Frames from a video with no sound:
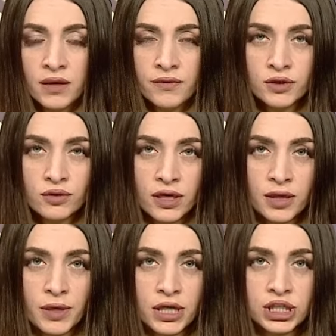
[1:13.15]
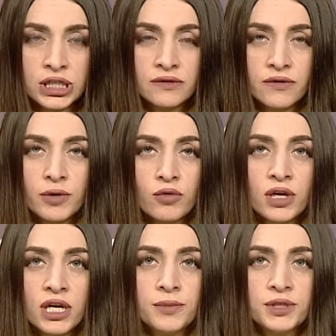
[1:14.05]
В результате происшествия
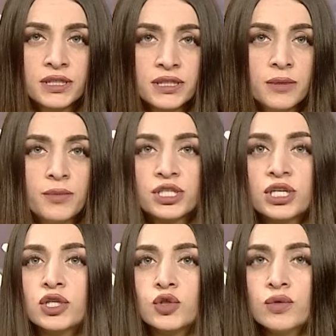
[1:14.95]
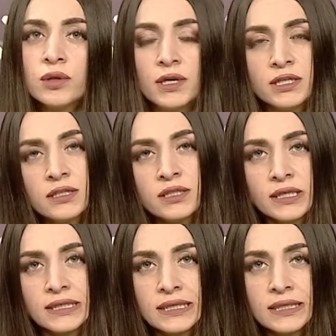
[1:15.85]
Барнхемчикский межкожунный
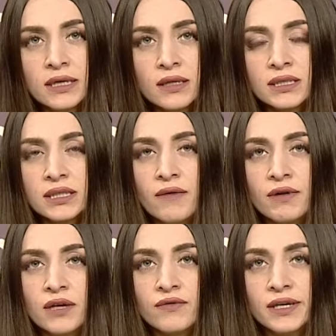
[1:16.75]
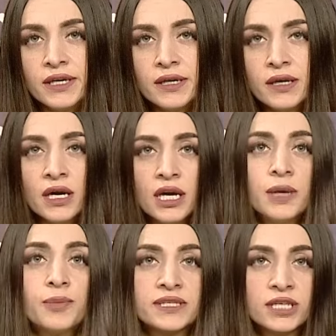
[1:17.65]
медицинский центр доставлены водитель
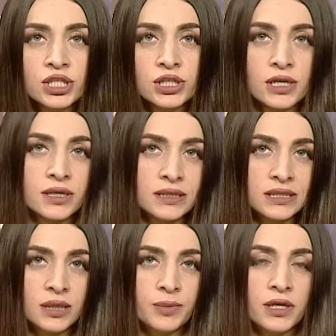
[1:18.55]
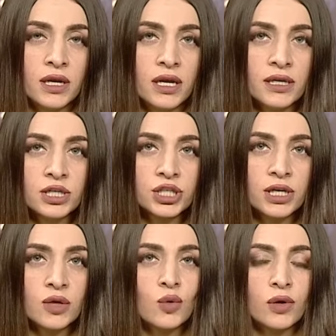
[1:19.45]
и пассажир, 35-летний
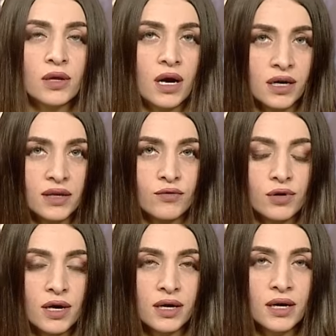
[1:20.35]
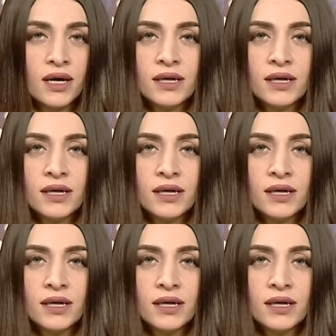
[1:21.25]
житель города Агдабурака